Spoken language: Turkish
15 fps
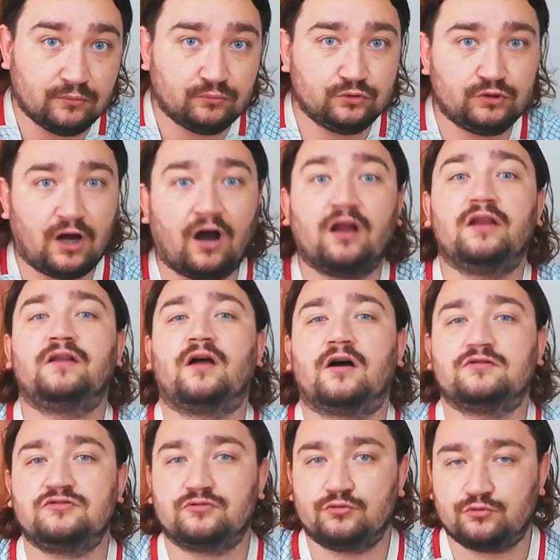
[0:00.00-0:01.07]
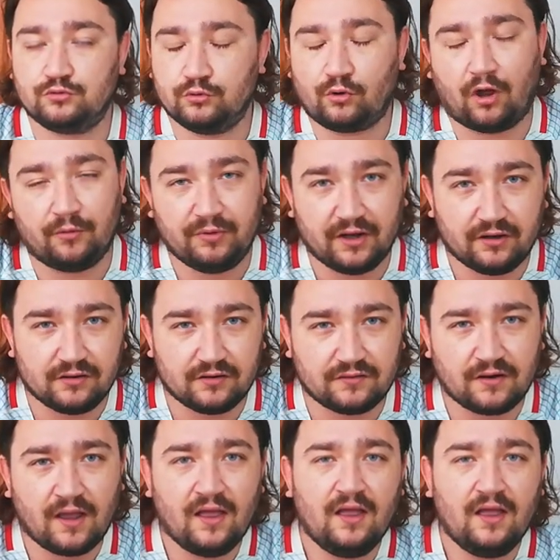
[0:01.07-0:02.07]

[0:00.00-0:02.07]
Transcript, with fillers: Bu da Ali Naci Küçük'ün haberidir.